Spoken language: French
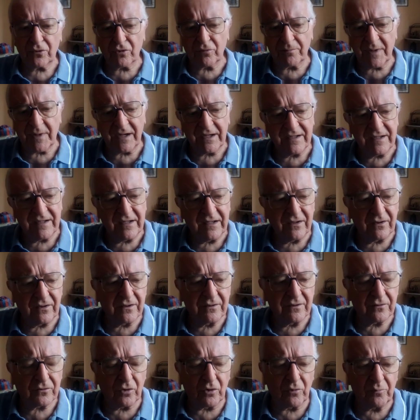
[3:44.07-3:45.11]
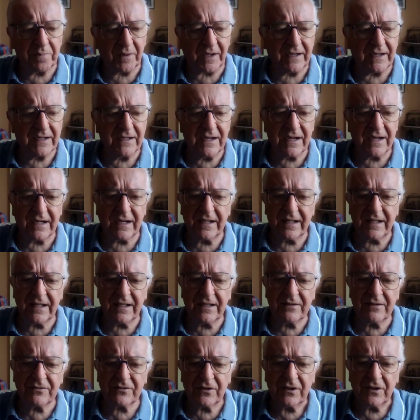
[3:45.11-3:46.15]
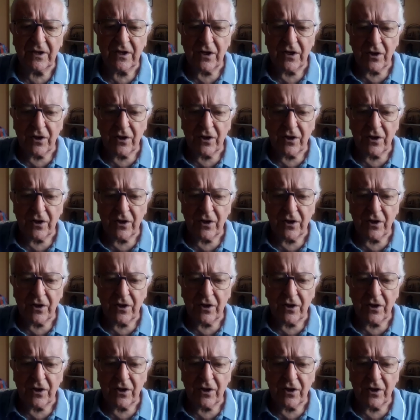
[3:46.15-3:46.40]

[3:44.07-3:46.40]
comment ils comprennent l'Église,